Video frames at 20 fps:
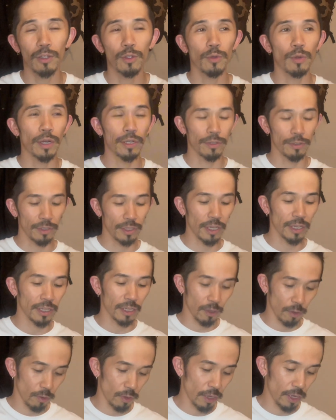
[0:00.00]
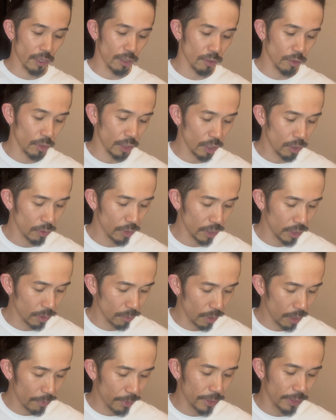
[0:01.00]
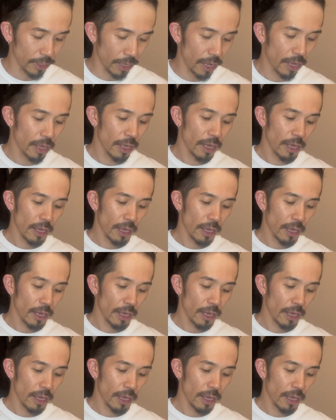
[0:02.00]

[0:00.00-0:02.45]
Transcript: とあるデータを、えー、ちょっと引用させてもらいますが、